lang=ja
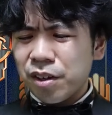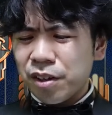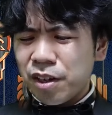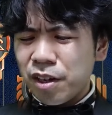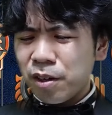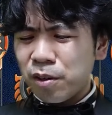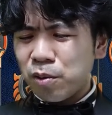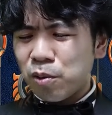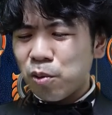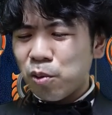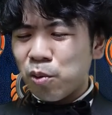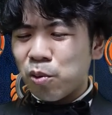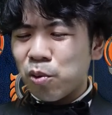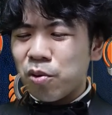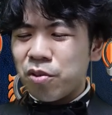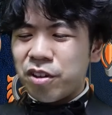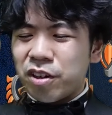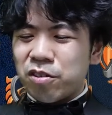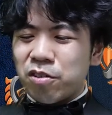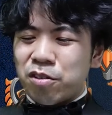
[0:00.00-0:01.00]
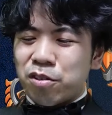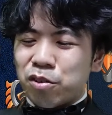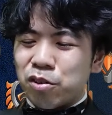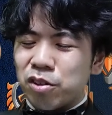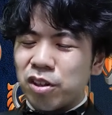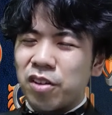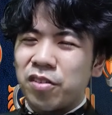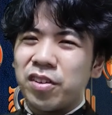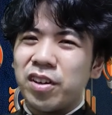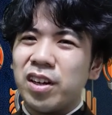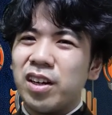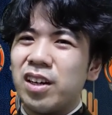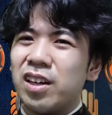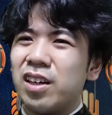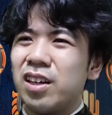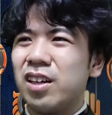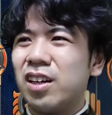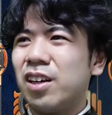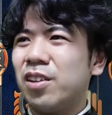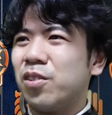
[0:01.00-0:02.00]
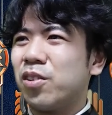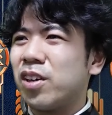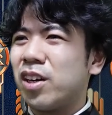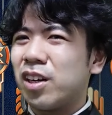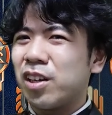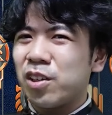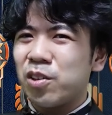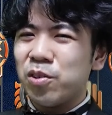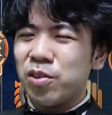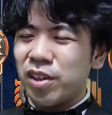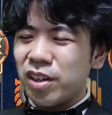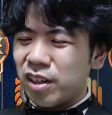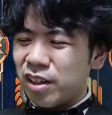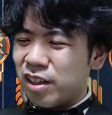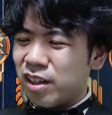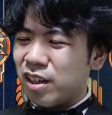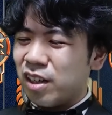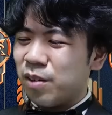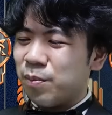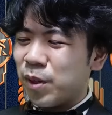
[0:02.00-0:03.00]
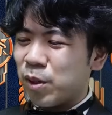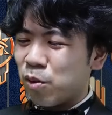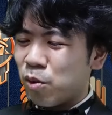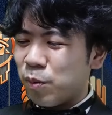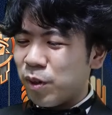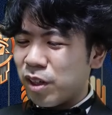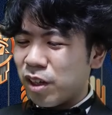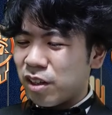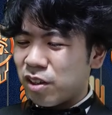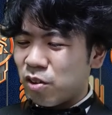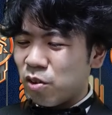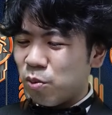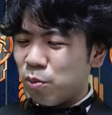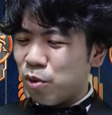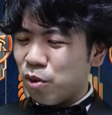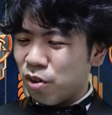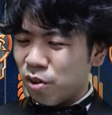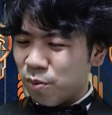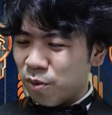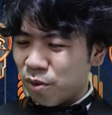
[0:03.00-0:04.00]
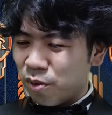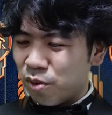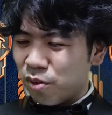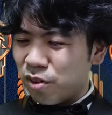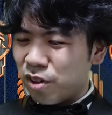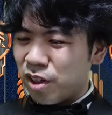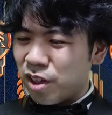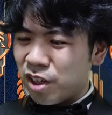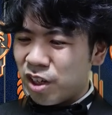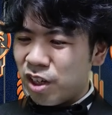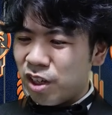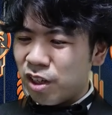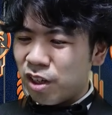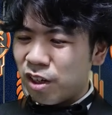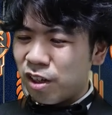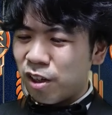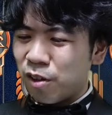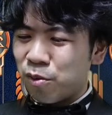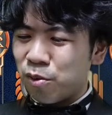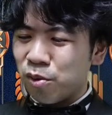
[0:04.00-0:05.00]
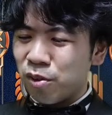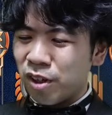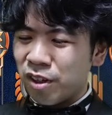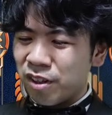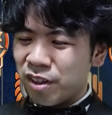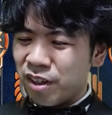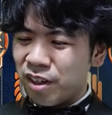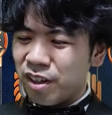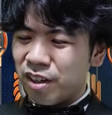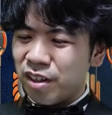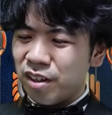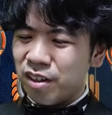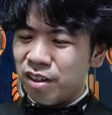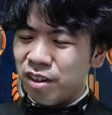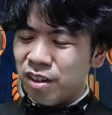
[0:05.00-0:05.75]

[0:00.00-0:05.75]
結構膠着しそうなさ、環境だから、5マナって重いのもそんなに気にならなそうなんで、